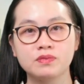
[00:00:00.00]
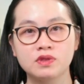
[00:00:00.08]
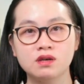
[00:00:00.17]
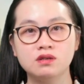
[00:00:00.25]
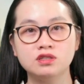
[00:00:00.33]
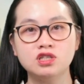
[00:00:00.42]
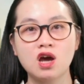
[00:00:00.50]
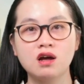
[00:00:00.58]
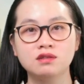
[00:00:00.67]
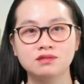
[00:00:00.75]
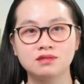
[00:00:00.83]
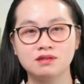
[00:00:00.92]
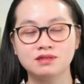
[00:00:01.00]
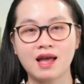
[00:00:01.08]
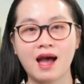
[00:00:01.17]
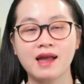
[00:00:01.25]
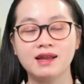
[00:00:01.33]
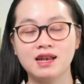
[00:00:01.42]
tự do, tự
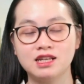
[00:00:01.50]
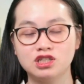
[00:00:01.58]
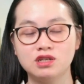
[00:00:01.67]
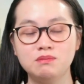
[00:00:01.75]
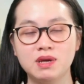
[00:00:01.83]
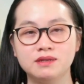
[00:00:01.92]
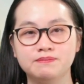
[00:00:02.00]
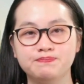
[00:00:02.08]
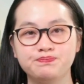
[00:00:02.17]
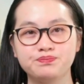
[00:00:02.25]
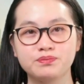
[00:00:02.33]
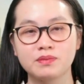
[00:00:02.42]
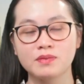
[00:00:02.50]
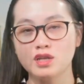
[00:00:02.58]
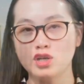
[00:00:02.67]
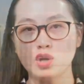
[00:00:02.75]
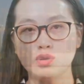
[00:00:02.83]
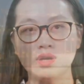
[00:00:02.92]
tại là chính mình. Điều thứ